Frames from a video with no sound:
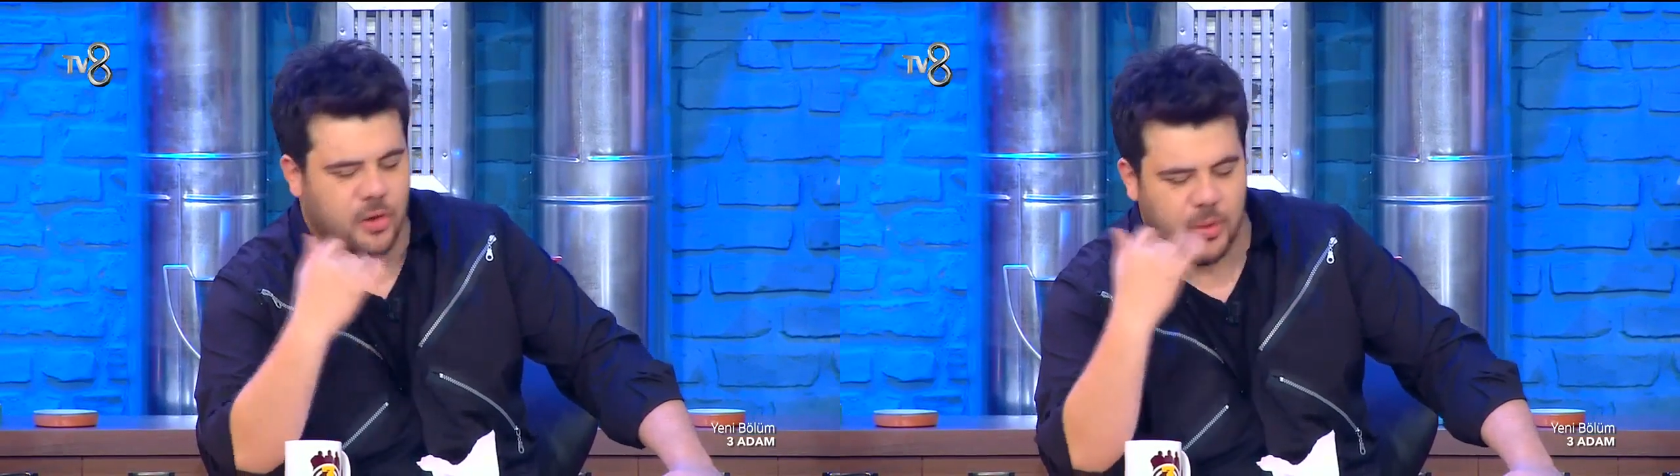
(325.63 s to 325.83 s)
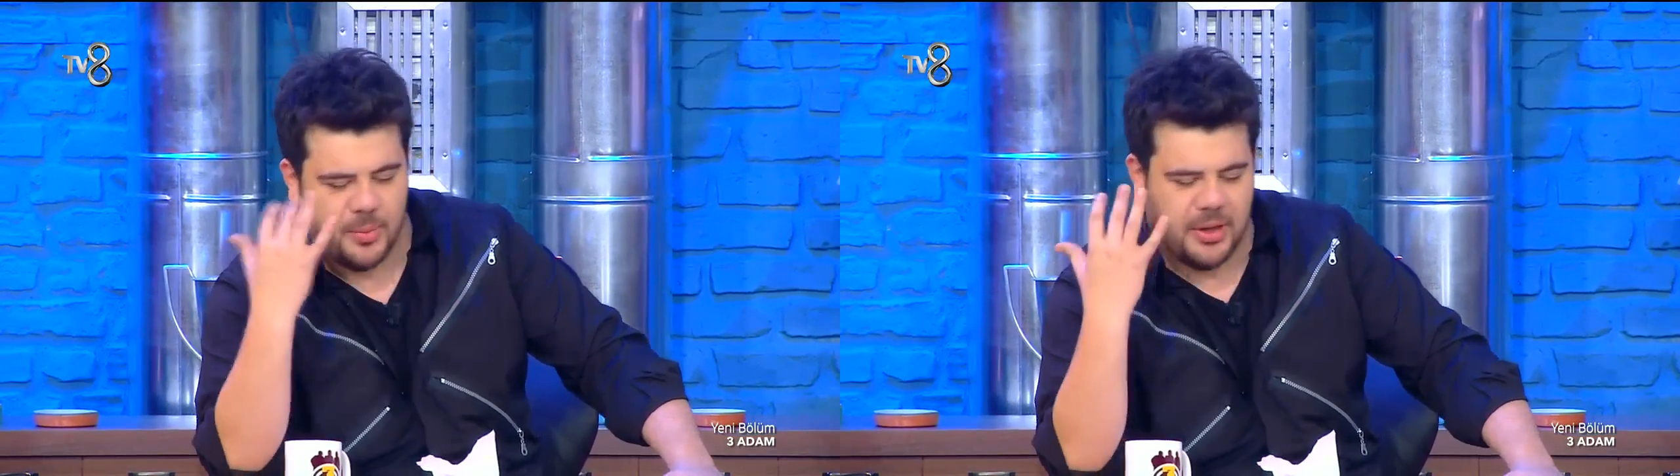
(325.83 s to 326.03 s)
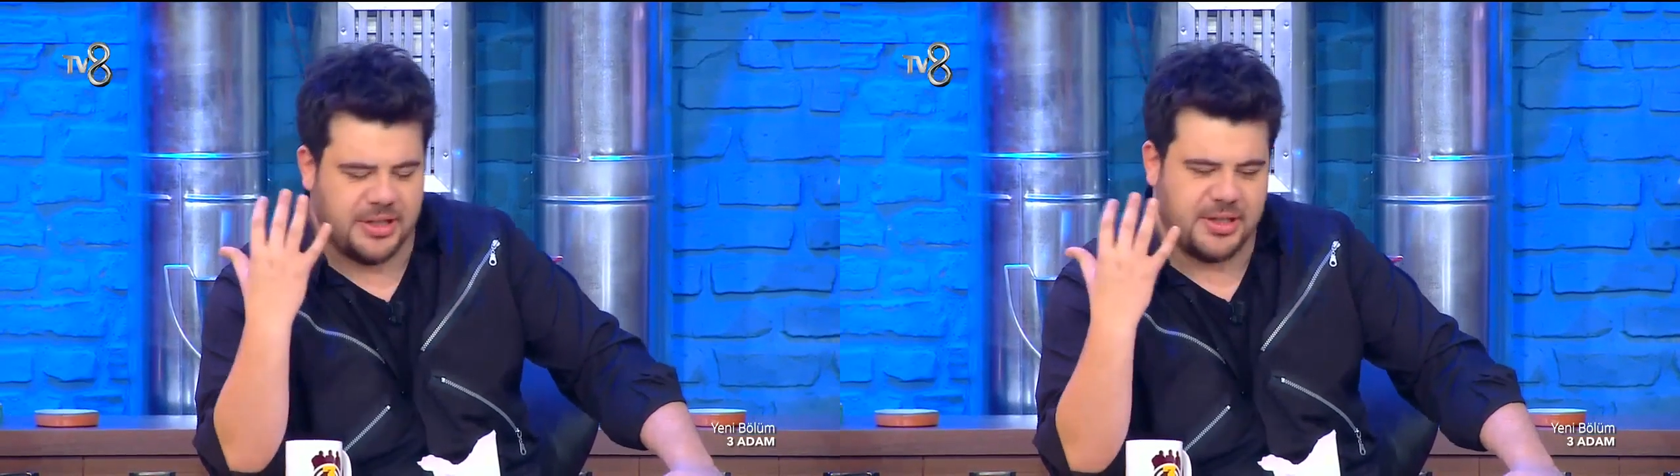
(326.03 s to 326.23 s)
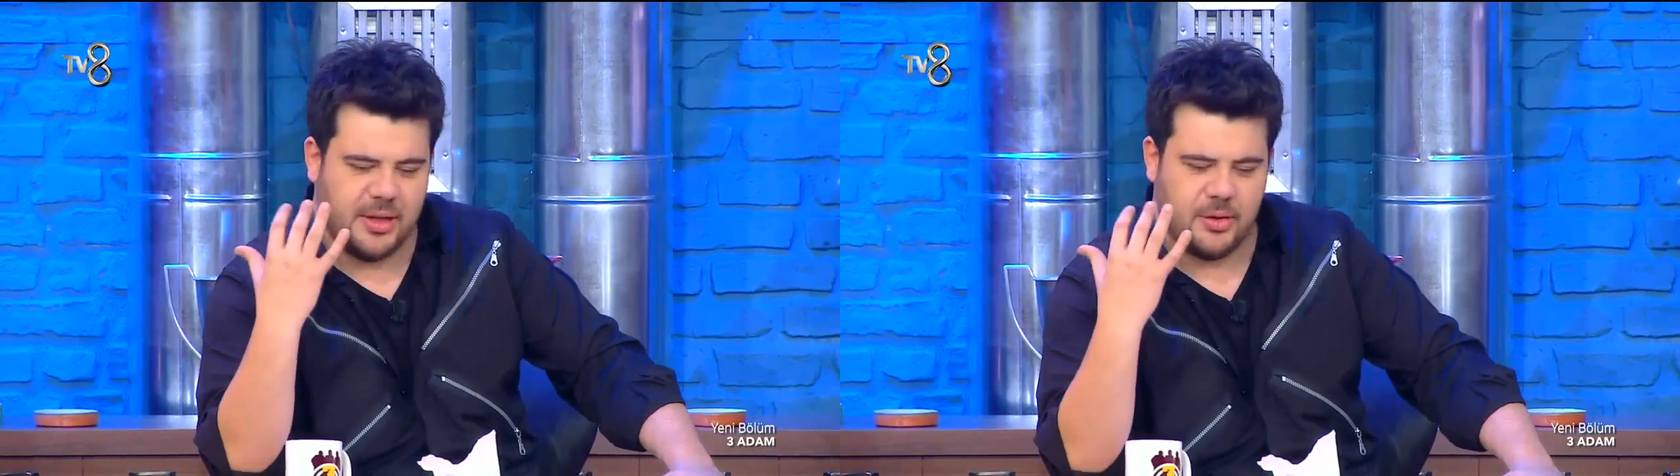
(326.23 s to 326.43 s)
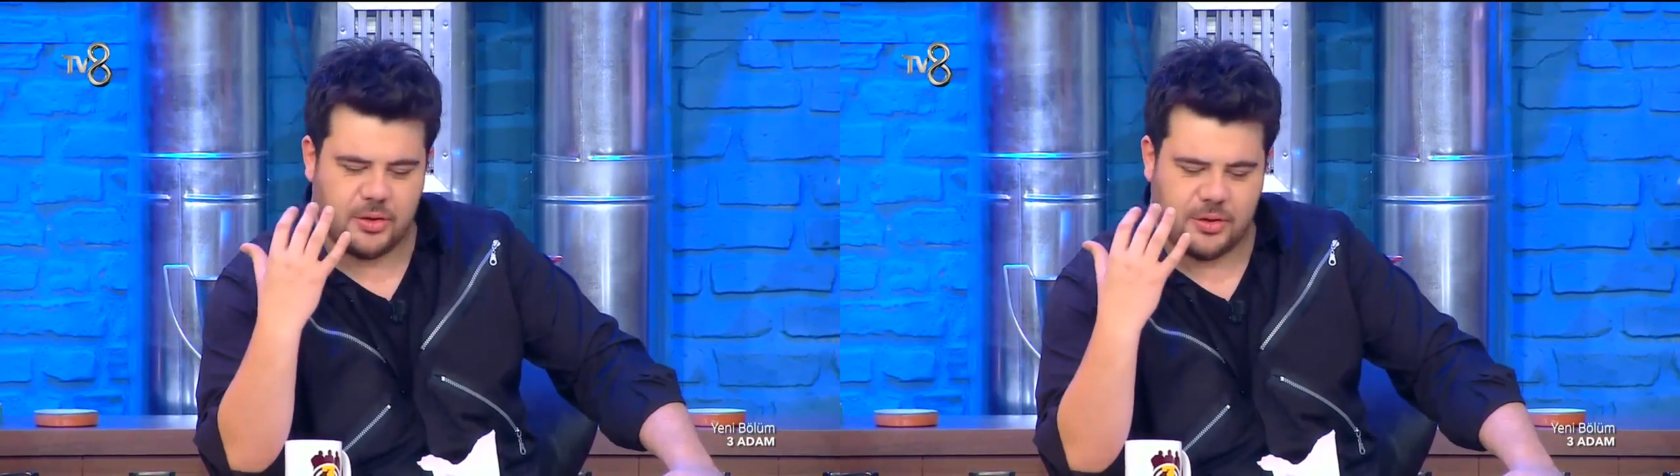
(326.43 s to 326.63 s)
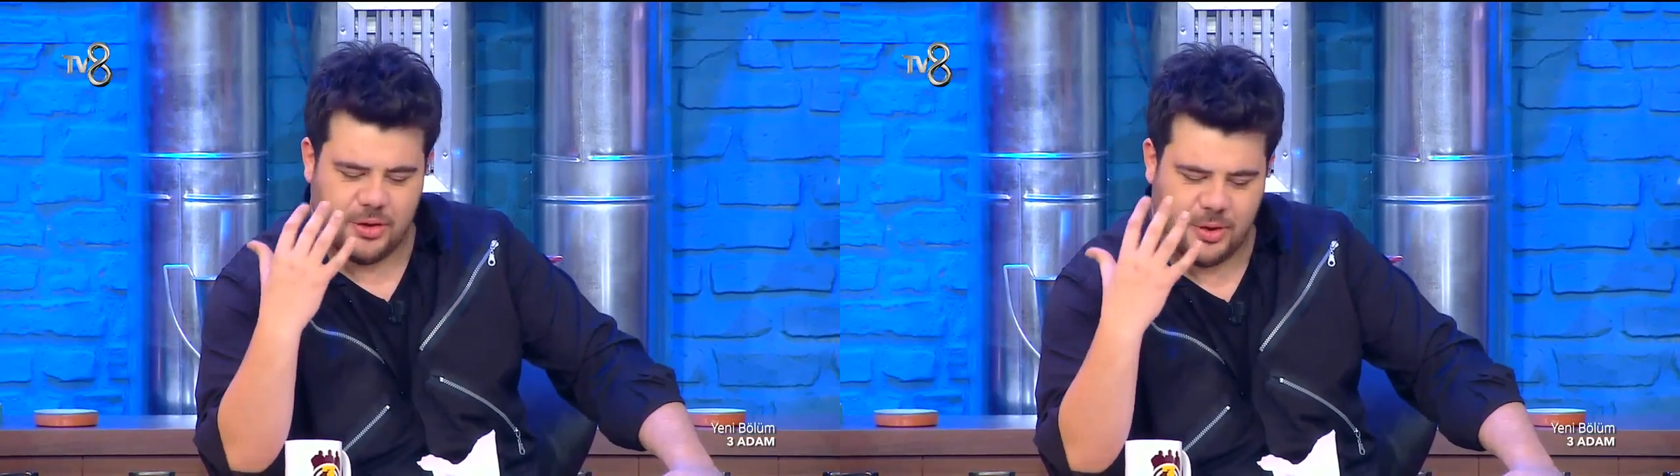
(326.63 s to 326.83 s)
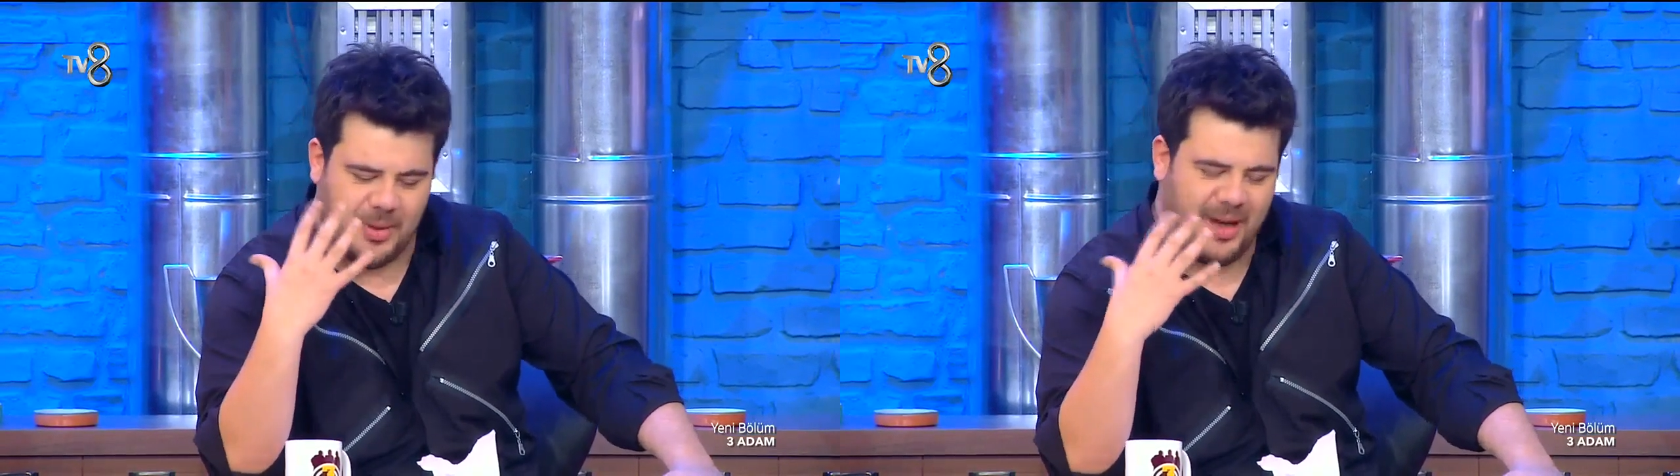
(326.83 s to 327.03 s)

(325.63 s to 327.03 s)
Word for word: çok böyle şey gözüküyor. Kalabalık